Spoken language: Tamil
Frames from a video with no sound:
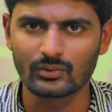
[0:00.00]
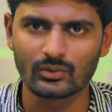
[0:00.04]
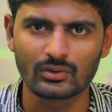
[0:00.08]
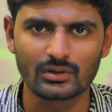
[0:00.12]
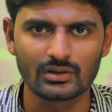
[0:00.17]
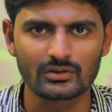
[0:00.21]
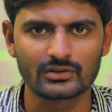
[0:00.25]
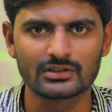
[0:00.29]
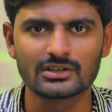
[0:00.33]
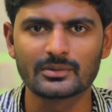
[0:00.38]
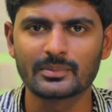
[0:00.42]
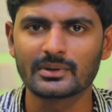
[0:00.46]

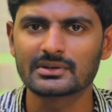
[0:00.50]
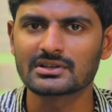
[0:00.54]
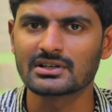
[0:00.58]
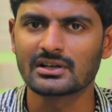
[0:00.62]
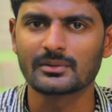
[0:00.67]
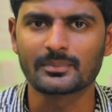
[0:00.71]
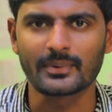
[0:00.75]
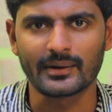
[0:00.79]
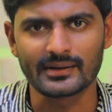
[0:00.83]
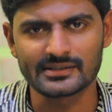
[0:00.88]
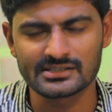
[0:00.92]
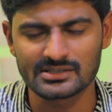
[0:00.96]
உங்களுக்கு வந்து
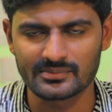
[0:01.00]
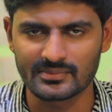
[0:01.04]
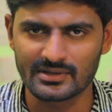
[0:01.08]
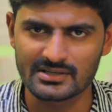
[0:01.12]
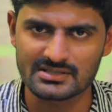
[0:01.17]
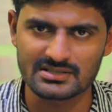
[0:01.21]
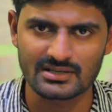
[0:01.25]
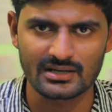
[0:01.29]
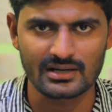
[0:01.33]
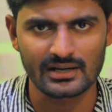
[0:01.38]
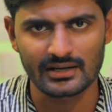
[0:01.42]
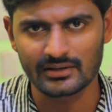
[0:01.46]
பார்த்தீங்கன்னா ப்ரொடக்ஷன்
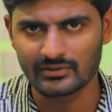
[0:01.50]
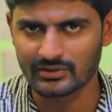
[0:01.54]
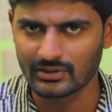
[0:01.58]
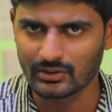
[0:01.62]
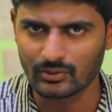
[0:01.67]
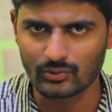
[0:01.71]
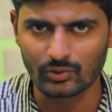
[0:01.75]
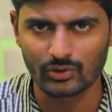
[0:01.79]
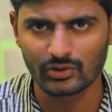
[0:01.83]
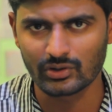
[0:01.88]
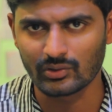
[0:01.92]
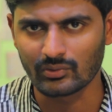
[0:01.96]
மேனேஜர் கார்டு
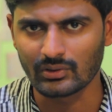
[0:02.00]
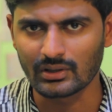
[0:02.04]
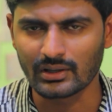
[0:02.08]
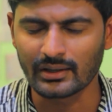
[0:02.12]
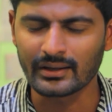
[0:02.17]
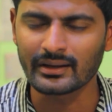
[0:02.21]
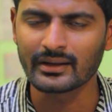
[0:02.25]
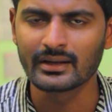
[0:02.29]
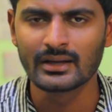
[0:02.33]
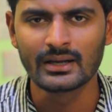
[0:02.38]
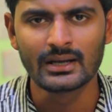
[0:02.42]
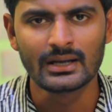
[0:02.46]
வந்து கொடுத்துருவாங்க